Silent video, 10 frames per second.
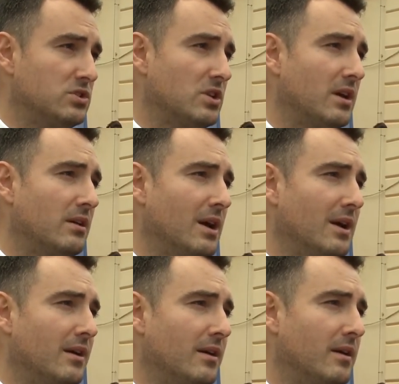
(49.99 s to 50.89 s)
Dzisiaj
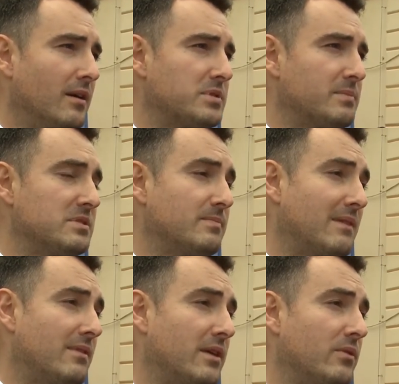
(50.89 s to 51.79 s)
e, przepisy
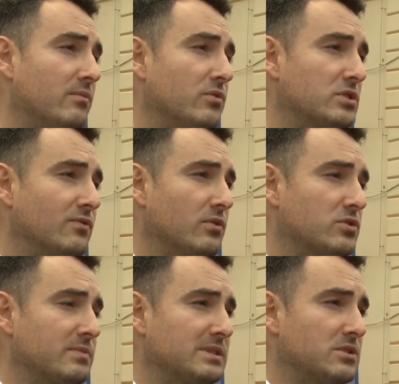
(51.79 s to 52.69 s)
prawa dały im
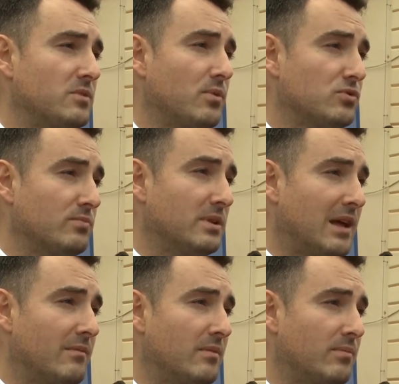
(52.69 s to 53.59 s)
możliwość, żeby stać się
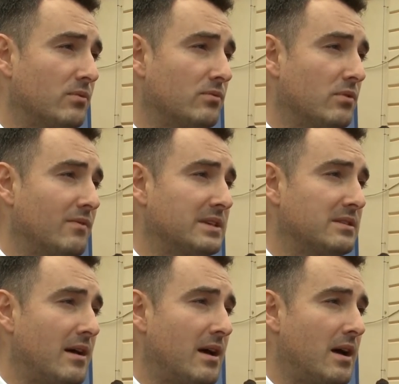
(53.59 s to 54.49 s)
prosumentami,
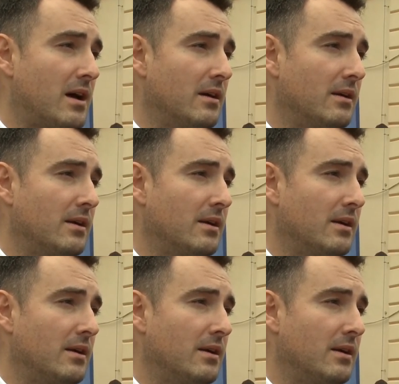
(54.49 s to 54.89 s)
produkować na